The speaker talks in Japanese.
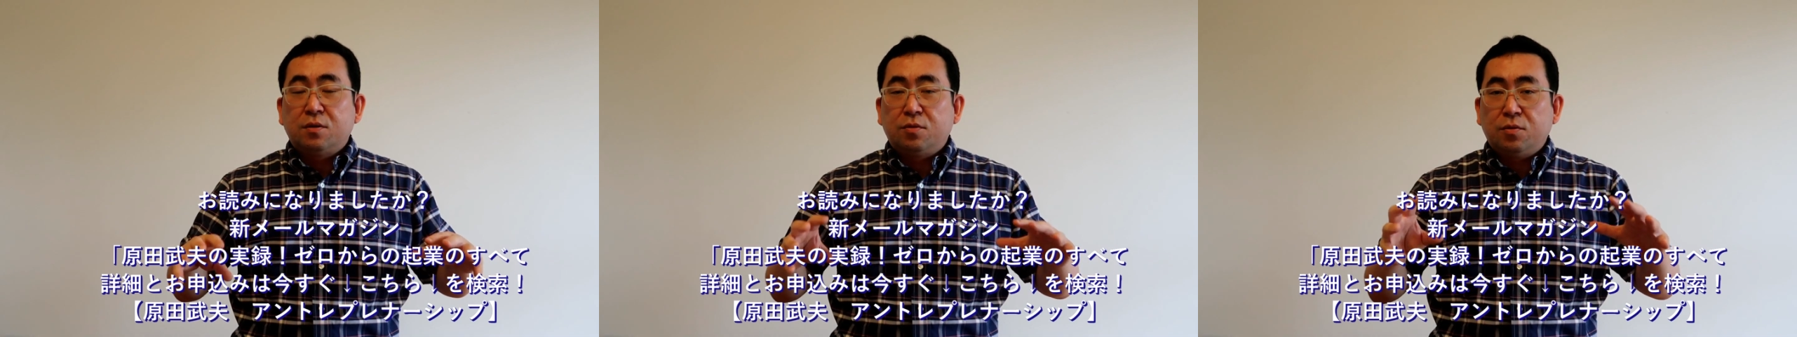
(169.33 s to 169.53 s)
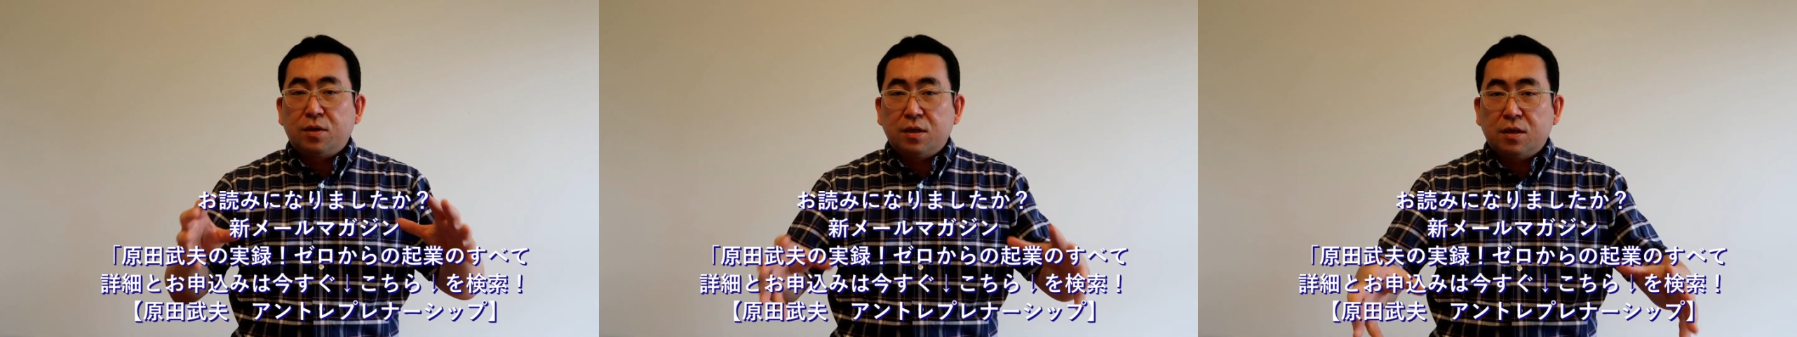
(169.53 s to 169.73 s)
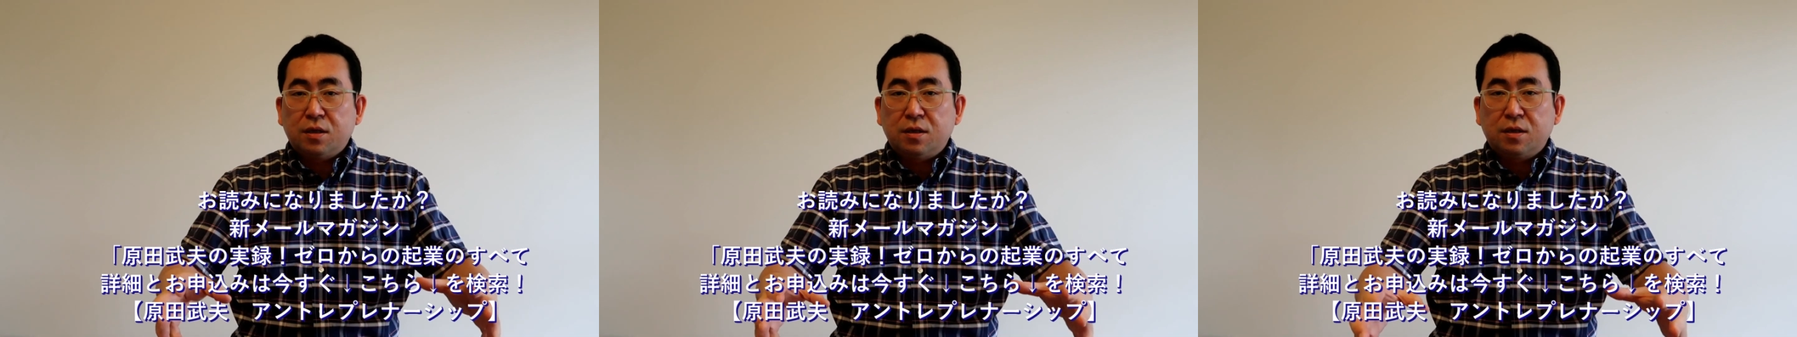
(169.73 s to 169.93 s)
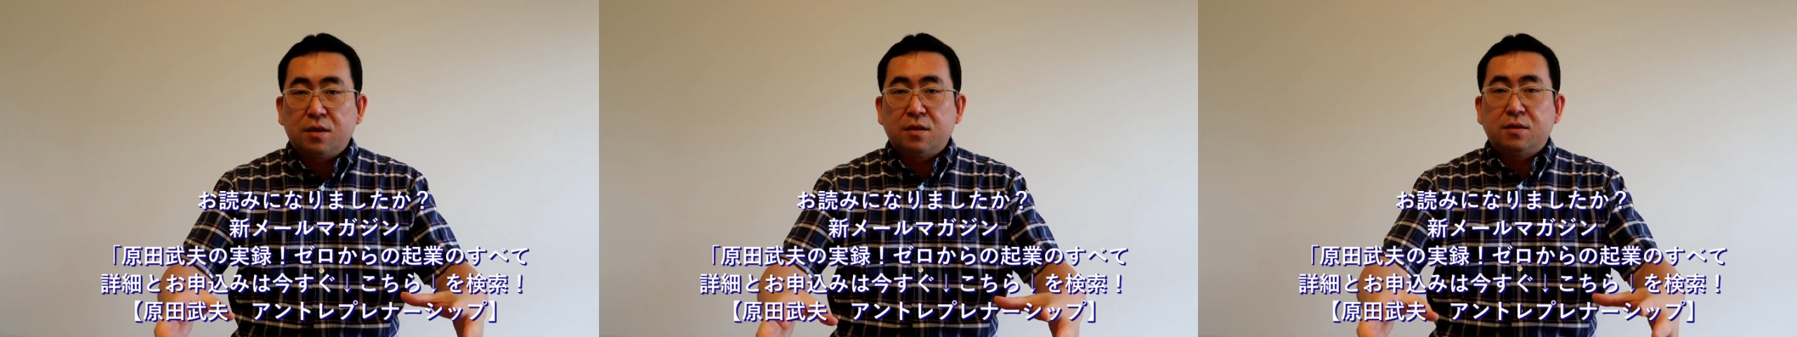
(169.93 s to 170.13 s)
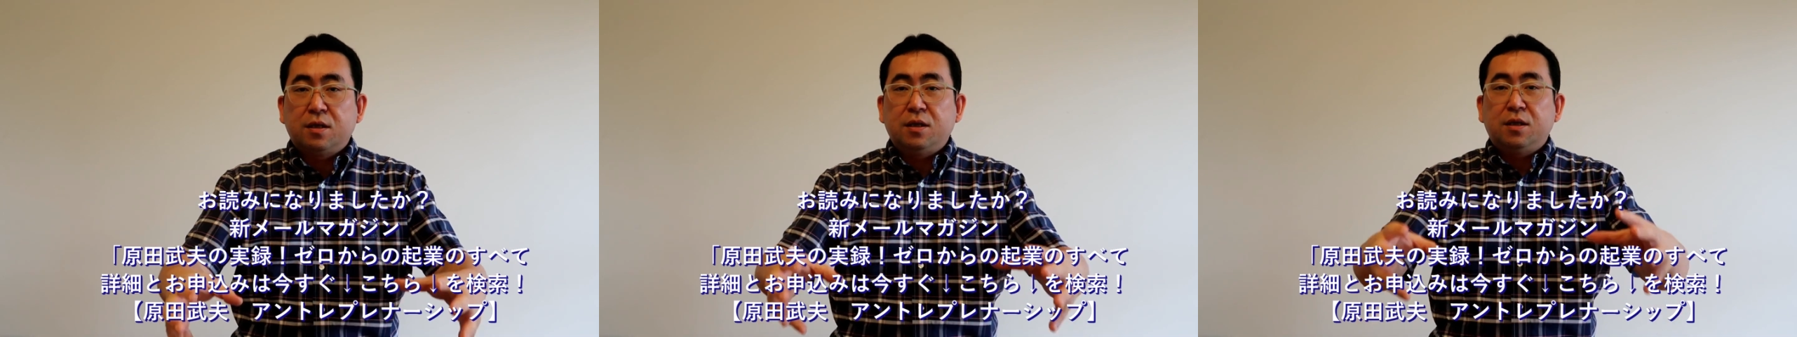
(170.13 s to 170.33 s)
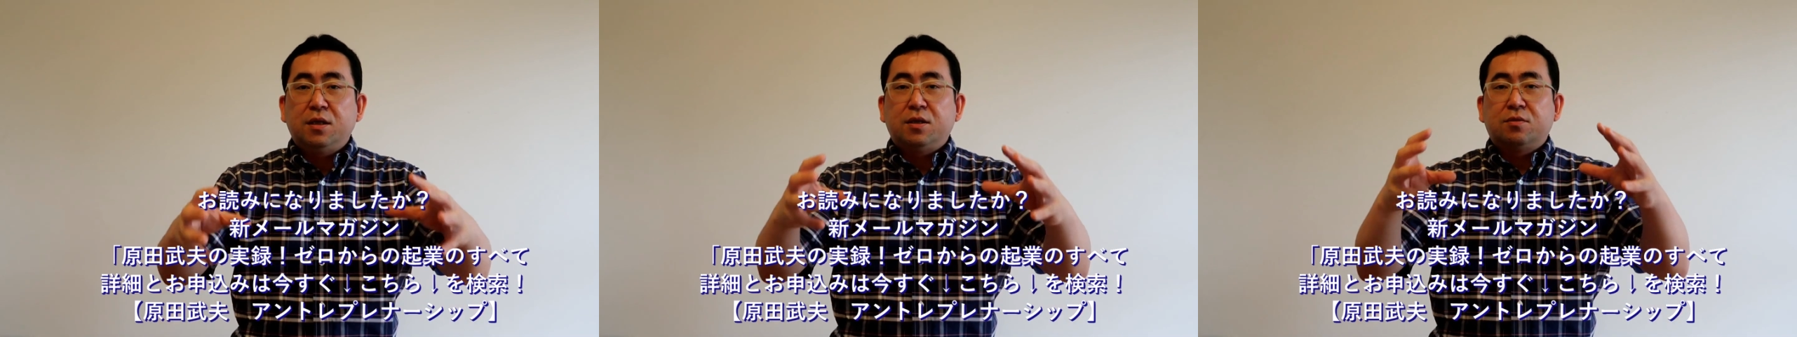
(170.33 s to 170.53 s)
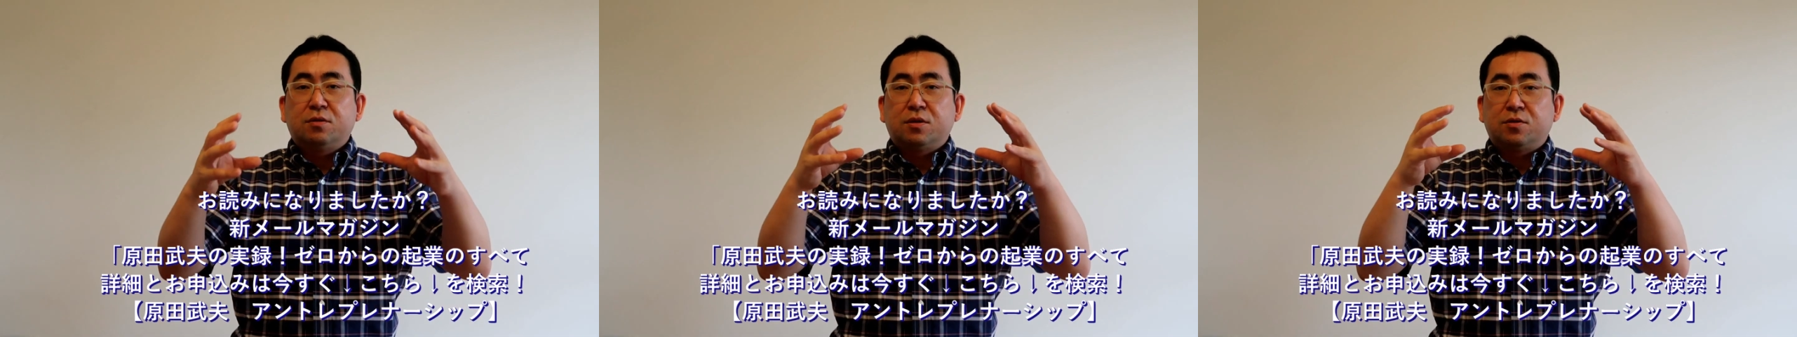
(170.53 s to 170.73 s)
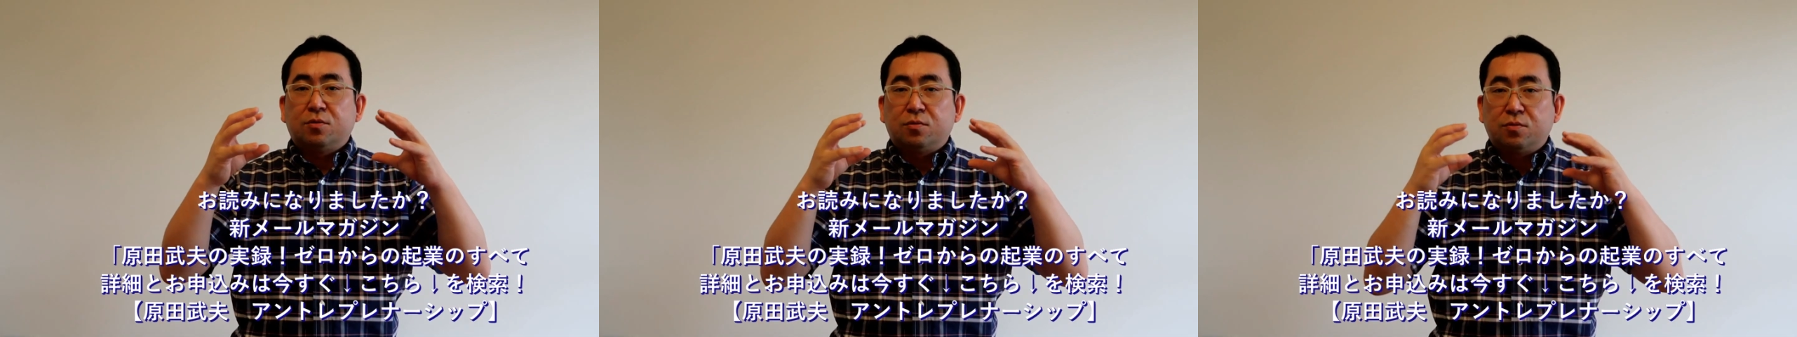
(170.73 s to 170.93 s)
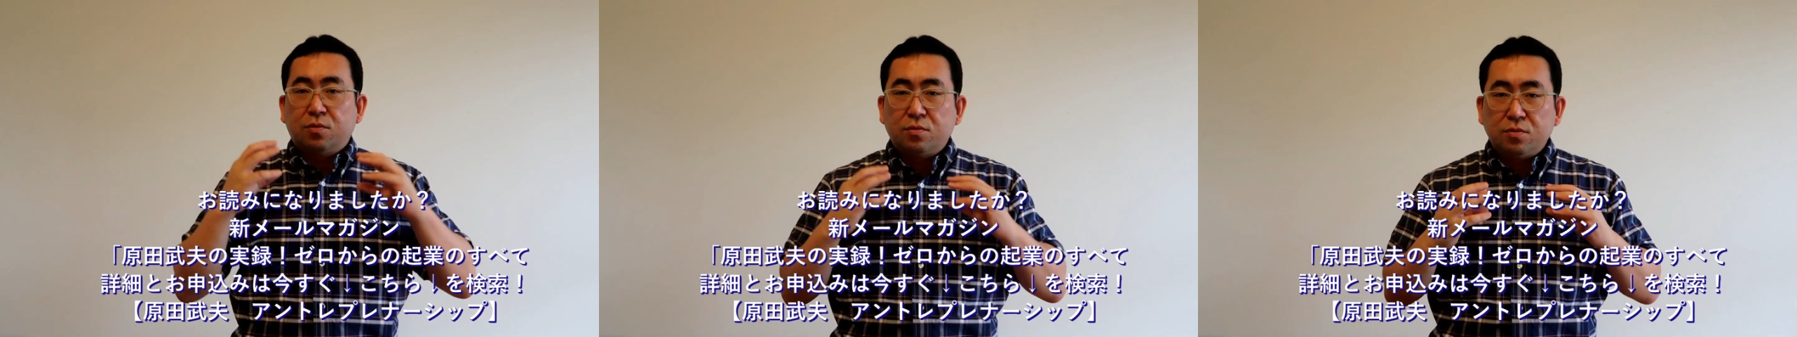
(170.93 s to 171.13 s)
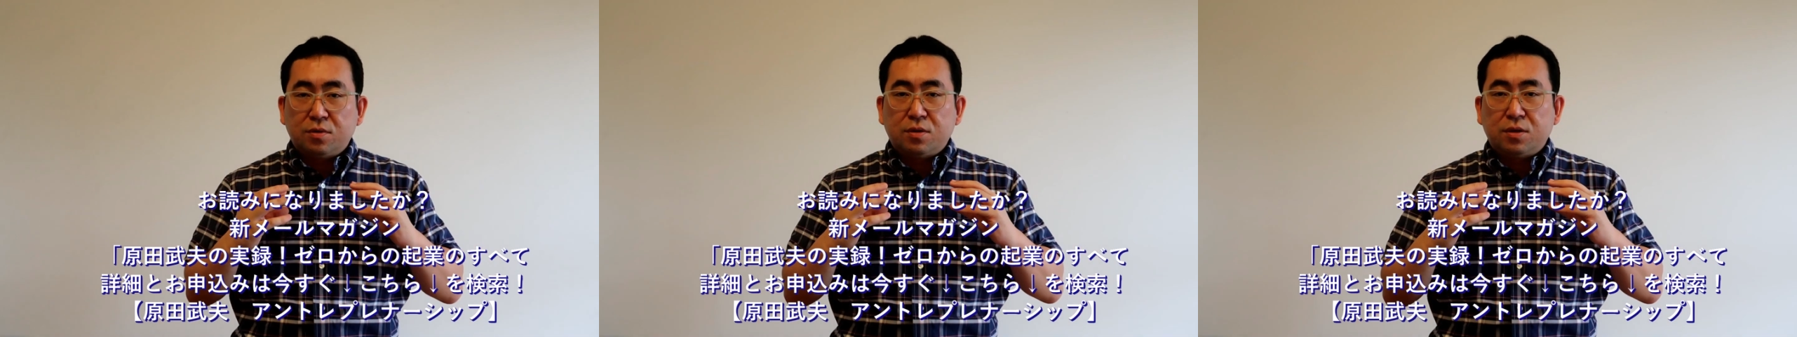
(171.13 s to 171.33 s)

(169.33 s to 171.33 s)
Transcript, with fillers: らそういう方々からですね、いい人たちを取るっ